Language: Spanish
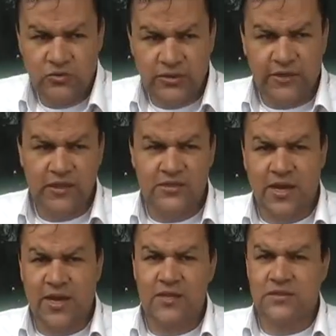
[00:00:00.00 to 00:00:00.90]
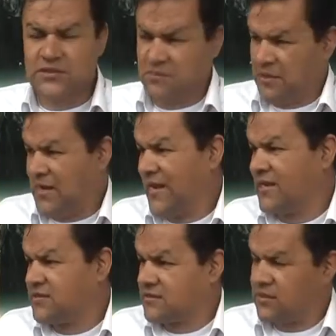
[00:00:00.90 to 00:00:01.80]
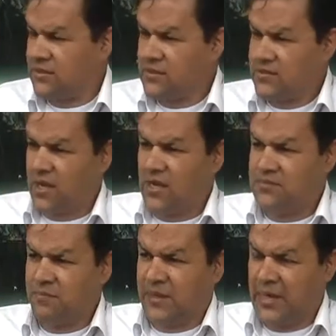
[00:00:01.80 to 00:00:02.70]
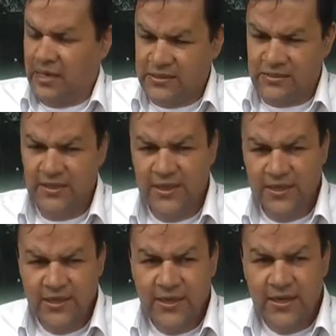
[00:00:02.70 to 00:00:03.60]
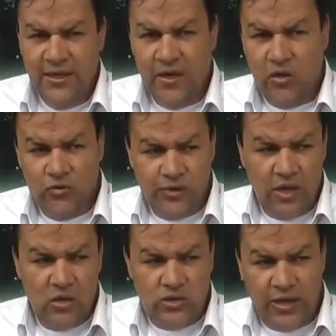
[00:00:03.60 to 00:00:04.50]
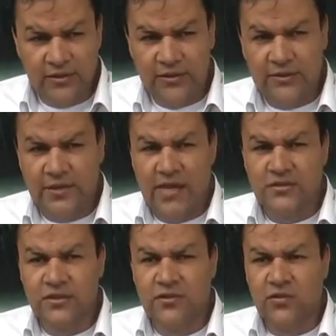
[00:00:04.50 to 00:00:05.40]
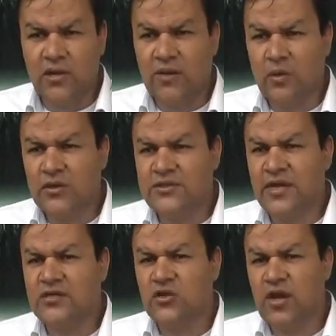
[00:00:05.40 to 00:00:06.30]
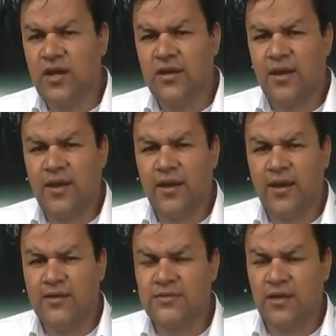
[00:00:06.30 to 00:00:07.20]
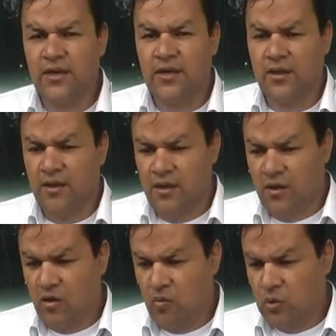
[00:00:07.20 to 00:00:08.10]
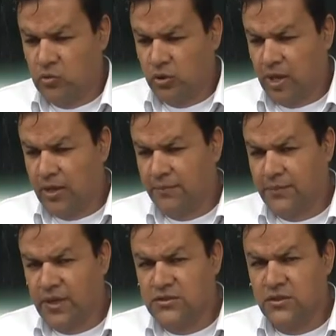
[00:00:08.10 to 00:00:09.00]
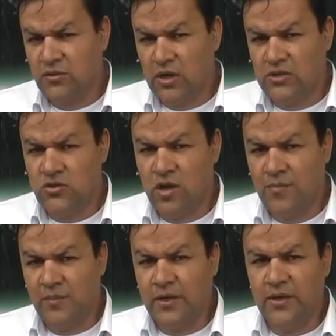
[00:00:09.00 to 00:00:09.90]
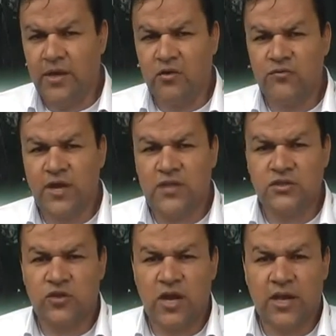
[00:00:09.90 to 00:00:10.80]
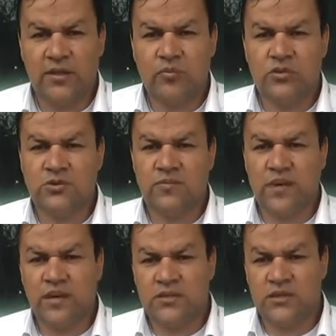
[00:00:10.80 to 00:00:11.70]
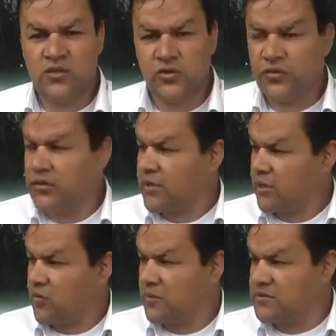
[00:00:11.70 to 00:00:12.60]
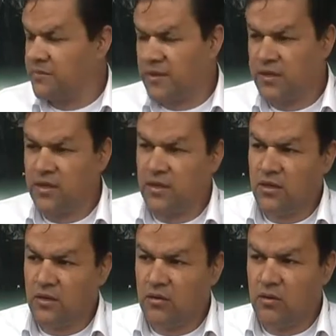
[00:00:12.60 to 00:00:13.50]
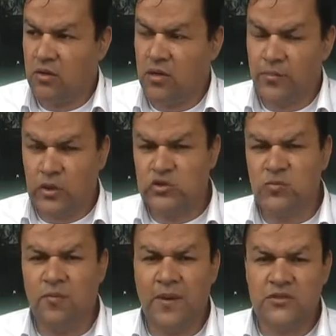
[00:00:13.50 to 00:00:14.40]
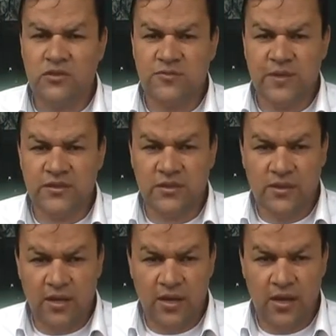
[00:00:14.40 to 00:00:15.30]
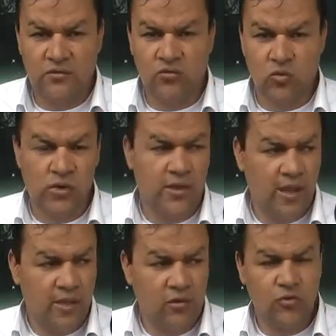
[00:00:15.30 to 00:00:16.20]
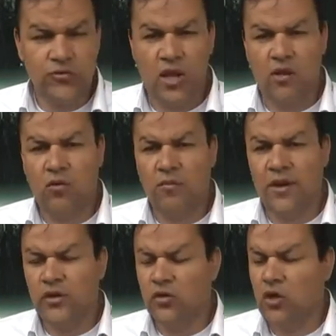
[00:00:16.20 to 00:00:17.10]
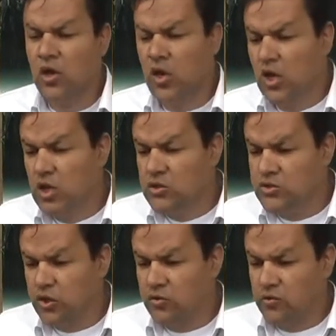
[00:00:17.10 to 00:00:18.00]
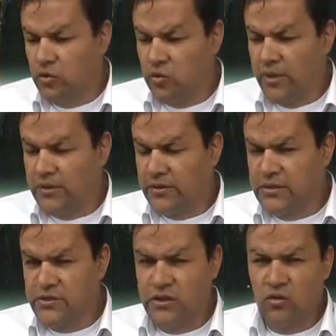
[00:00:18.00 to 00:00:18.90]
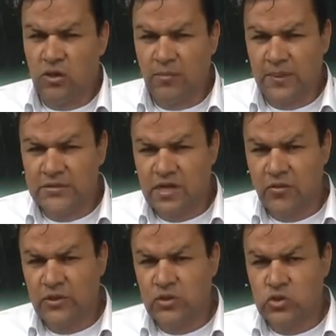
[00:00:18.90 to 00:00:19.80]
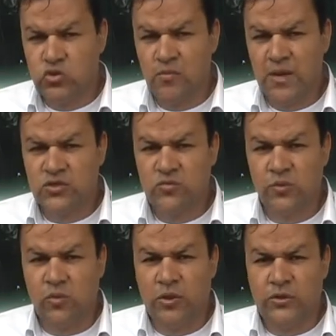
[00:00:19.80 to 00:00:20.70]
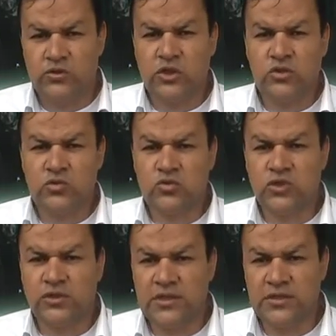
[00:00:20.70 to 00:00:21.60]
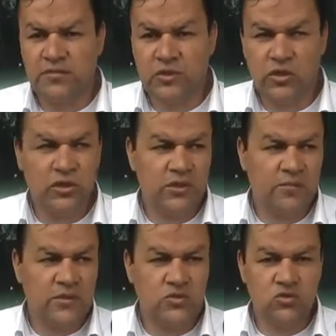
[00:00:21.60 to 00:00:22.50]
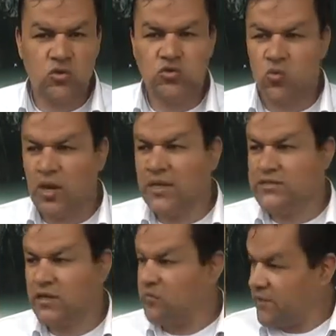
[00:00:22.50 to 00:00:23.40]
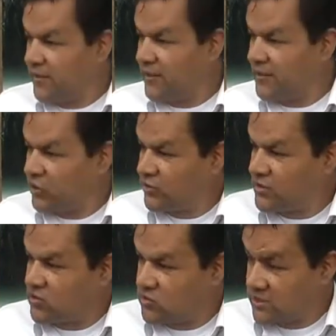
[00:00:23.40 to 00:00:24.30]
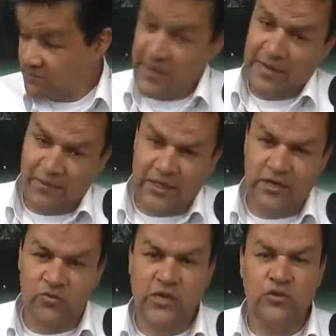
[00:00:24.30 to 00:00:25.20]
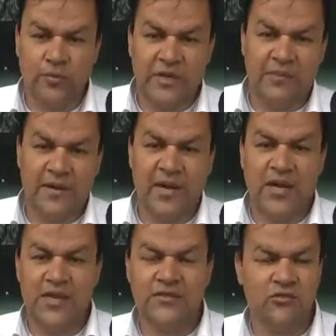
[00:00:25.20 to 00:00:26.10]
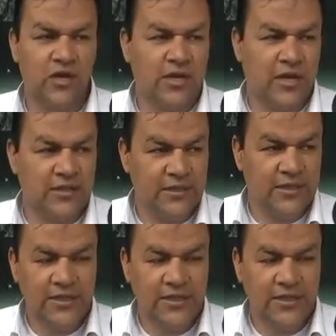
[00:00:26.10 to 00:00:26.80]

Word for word: sendas quejas disciplinarias, sendas quejas penales en contra de los agentes de tránsito de la Policía Nacional que ejercen como autoridad de tránsito en la ciudad de Palmira y en contra del señor alcalde municipal, el señor Ritter López Peña. El próximo paso es presentar la nulidad en contra del convenio 125 del pasado 28 de marzo por 486 millones de pesos, los cuales se convierten, entre otras cosas, para mí en una nómina paralela, señor alcalde,